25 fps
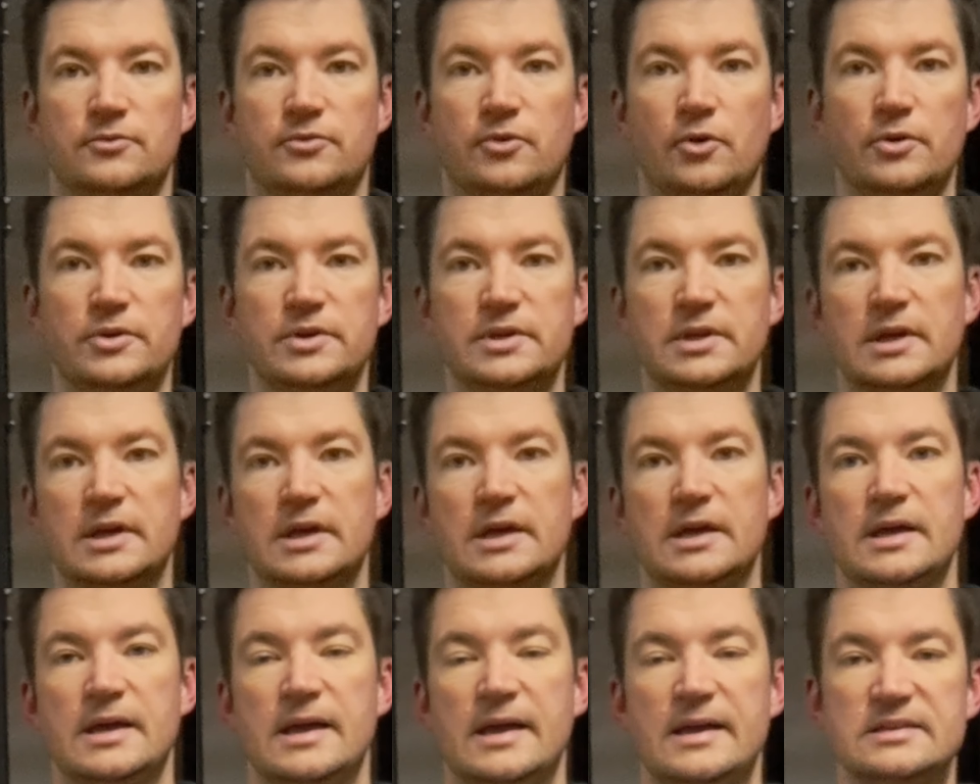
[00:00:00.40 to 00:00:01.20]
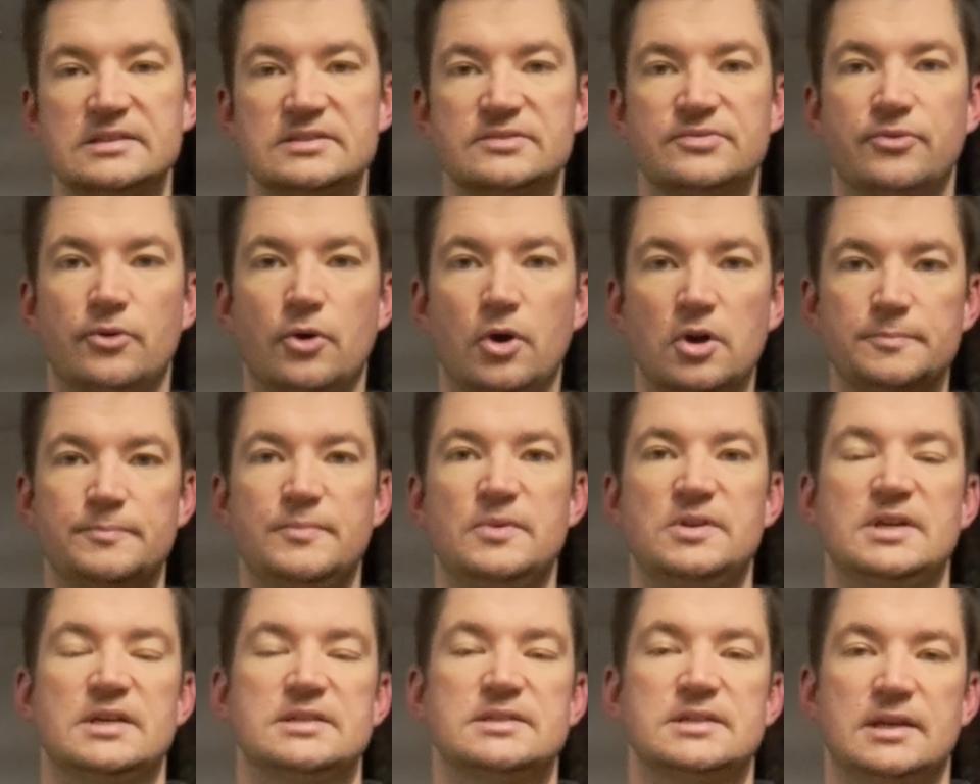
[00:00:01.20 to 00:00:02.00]
Freunde, es freut
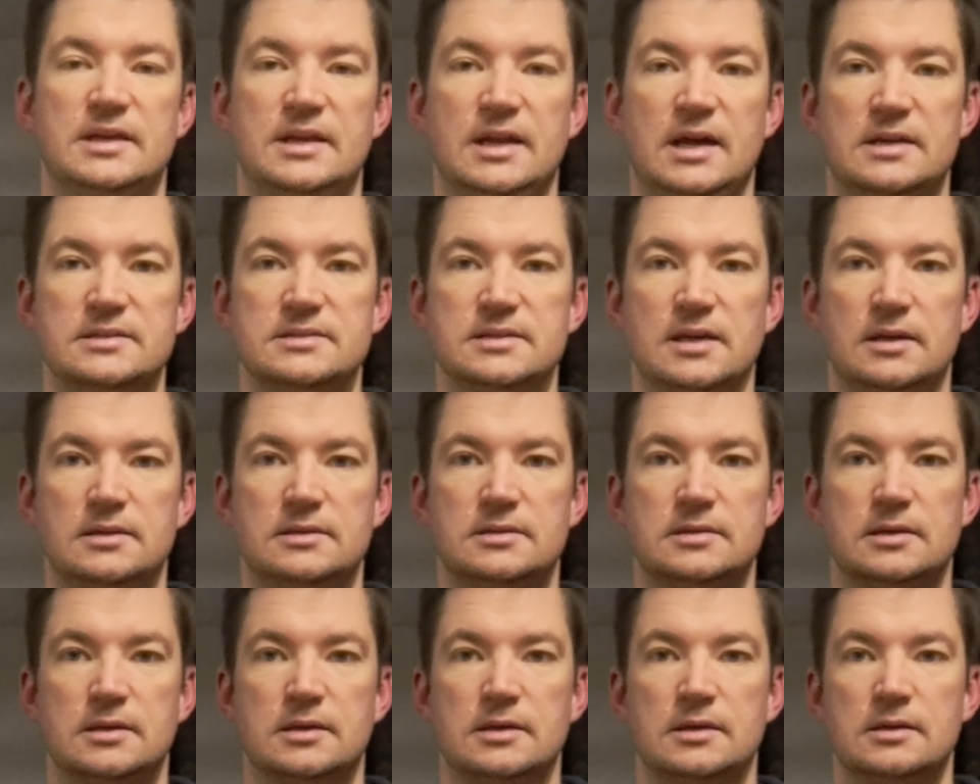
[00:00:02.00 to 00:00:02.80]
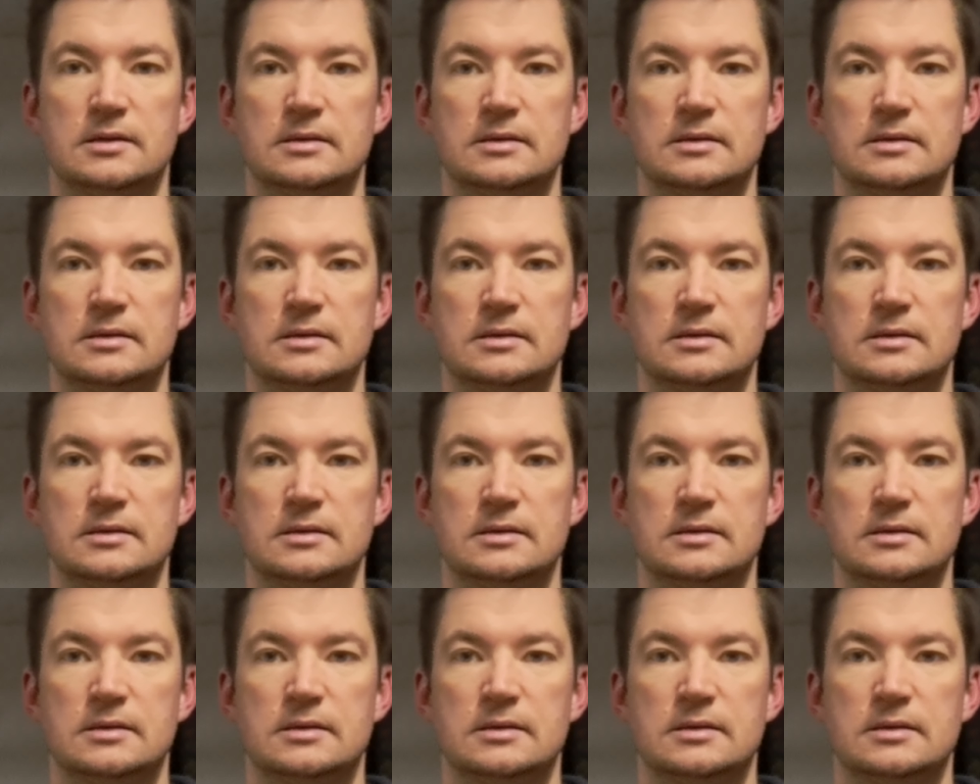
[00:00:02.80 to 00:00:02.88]
mich, dass ihr da seid.